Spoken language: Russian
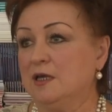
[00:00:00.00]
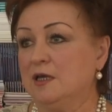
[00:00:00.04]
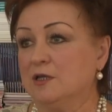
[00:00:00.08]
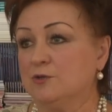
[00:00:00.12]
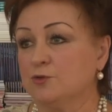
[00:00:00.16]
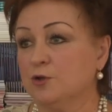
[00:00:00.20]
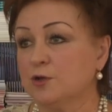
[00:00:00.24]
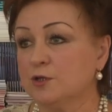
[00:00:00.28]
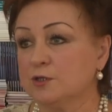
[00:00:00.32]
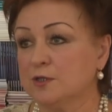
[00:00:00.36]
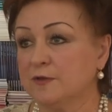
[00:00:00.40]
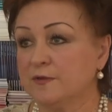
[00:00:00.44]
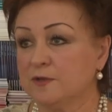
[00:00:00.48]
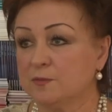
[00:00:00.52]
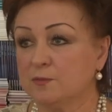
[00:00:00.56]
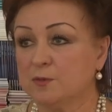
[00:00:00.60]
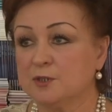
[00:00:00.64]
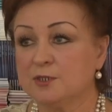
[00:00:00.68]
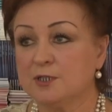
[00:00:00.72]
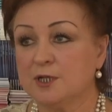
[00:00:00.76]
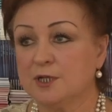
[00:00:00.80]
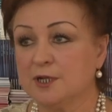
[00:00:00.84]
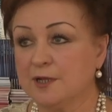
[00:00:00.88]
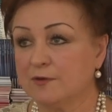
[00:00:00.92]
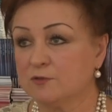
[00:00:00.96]
И только, наверное,
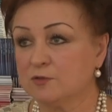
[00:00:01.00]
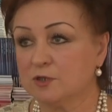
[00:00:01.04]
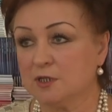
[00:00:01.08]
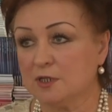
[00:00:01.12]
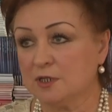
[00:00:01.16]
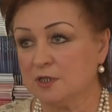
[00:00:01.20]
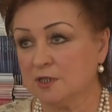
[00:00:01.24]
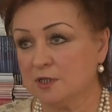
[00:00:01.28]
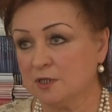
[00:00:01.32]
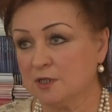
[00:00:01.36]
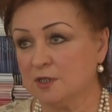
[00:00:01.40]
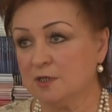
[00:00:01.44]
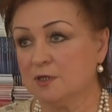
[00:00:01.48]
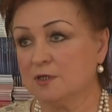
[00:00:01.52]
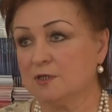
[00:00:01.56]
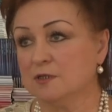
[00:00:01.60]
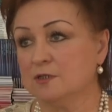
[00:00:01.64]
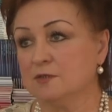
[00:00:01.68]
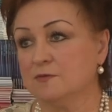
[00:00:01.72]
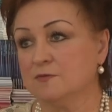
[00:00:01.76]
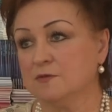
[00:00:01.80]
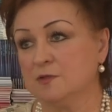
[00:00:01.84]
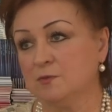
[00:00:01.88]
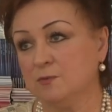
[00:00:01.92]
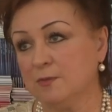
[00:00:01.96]
благодаря вот их
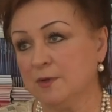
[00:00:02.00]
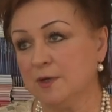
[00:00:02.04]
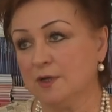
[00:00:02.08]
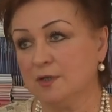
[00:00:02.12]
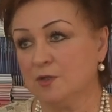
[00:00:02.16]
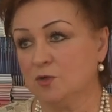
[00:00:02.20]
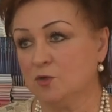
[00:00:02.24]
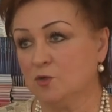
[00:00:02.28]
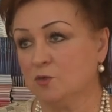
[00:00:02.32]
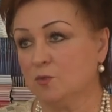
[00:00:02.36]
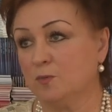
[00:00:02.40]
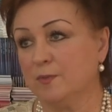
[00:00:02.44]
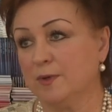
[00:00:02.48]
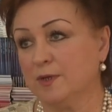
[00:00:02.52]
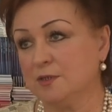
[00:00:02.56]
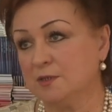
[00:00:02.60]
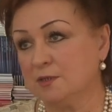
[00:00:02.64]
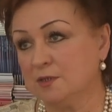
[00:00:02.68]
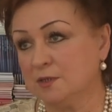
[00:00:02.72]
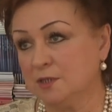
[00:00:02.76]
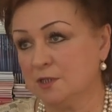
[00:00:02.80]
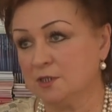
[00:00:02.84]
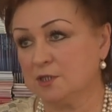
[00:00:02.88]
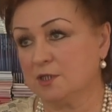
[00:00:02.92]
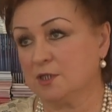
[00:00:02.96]
э, вниманию,
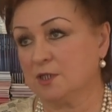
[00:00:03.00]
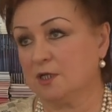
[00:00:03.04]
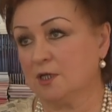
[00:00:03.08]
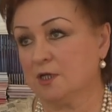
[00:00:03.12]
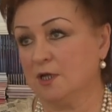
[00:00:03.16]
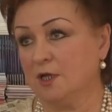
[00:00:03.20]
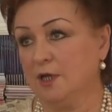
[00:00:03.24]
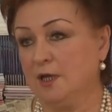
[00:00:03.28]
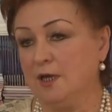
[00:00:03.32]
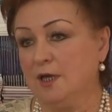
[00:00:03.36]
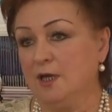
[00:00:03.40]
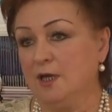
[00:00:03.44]
поддержке